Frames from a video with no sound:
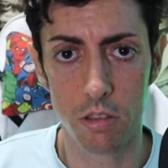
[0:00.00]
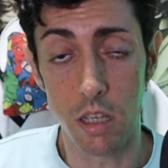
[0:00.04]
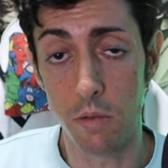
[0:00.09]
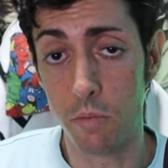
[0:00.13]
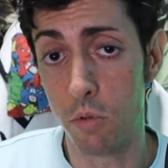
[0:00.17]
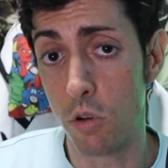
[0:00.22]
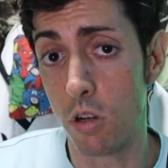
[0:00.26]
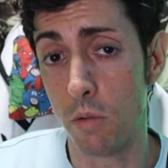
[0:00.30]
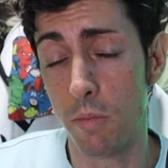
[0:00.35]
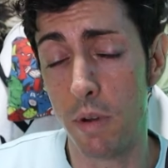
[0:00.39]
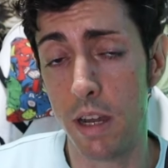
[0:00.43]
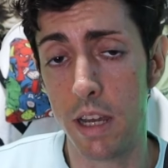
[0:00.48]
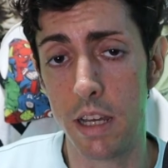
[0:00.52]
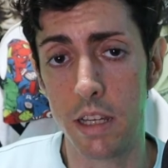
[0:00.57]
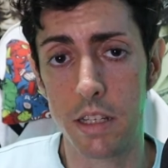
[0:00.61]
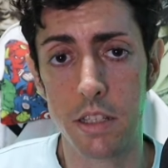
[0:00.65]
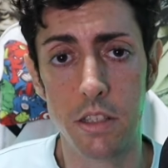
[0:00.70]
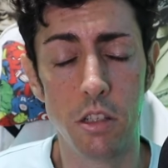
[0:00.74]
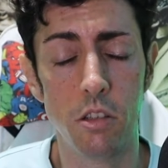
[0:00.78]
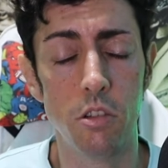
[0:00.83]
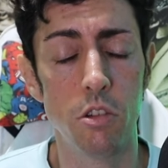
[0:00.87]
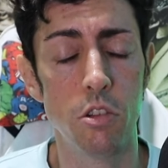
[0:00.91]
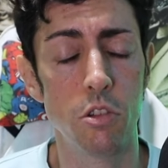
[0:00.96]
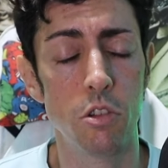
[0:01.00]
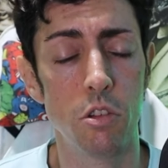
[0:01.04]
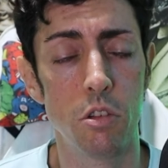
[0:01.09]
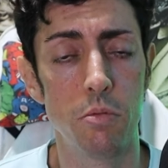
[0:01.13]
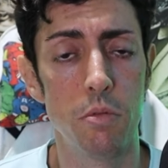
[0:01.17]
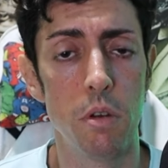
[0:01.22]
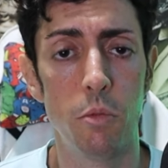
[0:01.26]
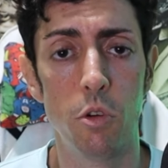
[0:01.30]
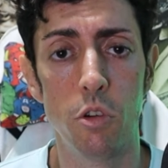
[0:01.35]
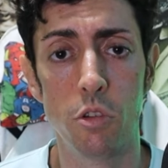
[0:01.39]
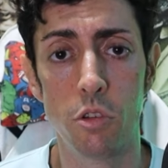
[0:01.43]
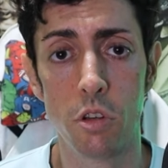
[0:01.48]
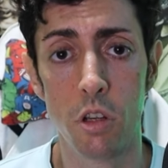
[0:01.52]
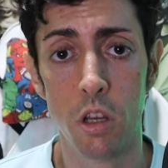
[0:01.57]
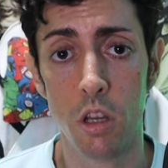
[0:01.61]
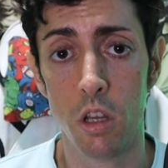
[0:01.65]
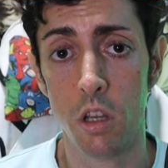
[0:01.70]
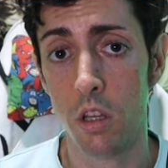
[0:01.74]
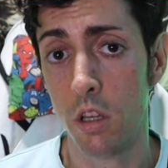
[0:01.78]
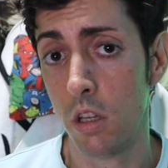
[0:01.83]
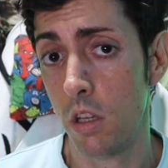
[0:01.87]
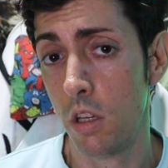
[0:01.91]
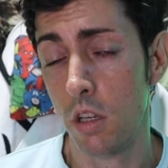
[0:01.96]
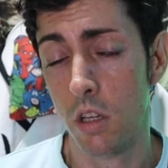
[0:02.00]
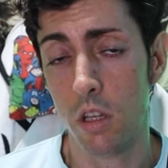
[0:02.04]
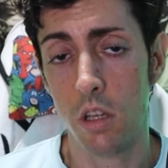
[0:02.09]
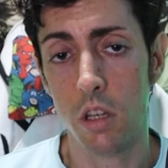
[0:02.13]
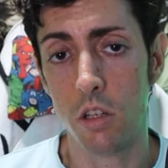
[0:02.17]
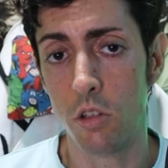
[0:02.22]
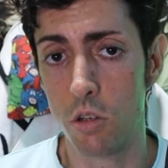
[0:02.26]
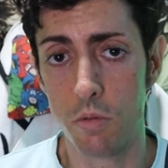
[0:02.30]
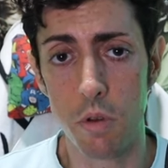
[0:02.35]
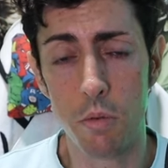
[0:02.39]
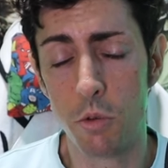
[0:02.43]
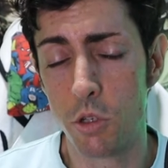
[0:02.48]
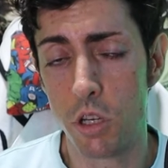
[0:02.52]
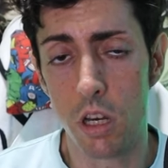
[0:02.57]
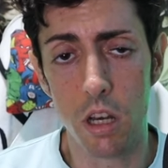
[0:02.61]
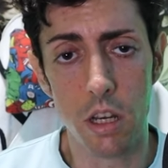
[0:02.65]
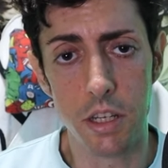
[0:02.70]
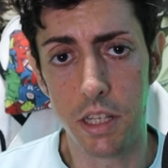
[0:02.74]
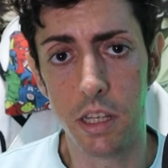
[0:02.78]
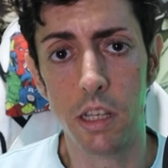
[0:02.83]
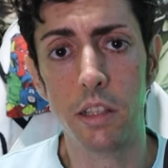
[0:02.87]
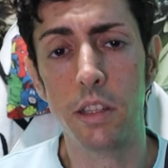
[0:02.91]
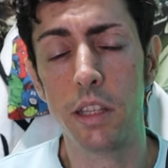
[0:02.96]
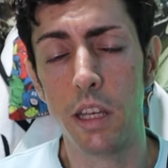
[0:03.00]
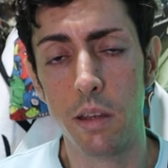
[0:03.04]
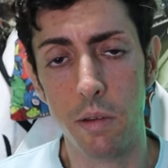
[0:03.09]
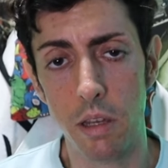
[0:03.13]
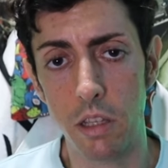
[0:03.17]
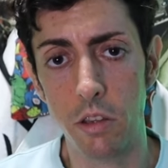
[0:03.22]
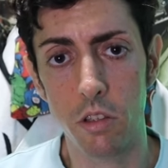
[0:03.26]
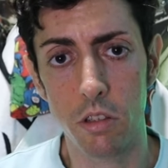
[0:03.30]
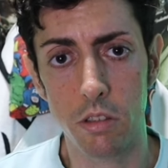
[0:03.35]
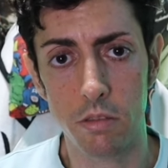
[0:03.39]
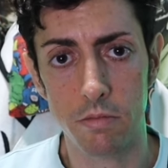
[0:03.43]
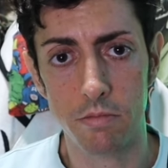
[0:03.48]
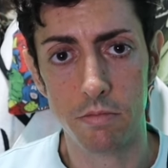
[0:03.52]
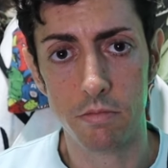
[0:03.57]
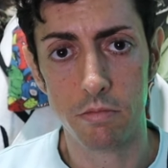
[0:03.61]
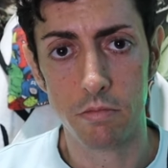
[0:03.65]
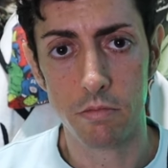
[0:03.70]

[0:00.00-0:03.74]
Y poco más, chicos, nos vemos, nos vemos en el siguiente evento.